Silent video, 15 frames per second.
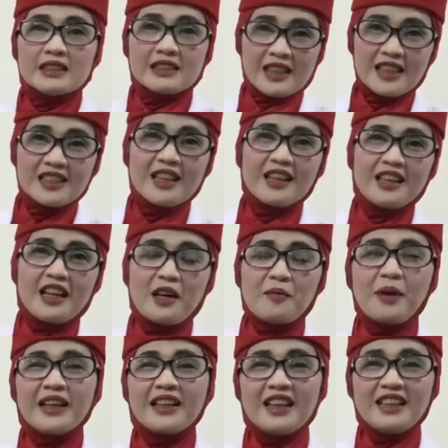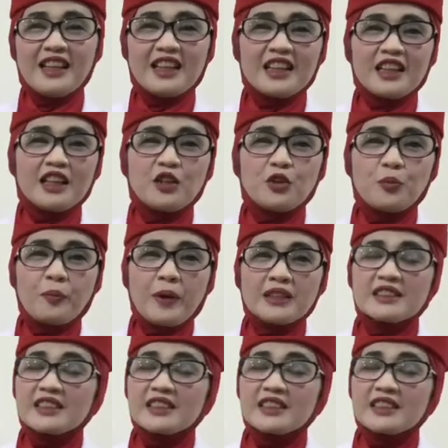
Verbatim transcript: Stres adalah bagian dari kehidupan,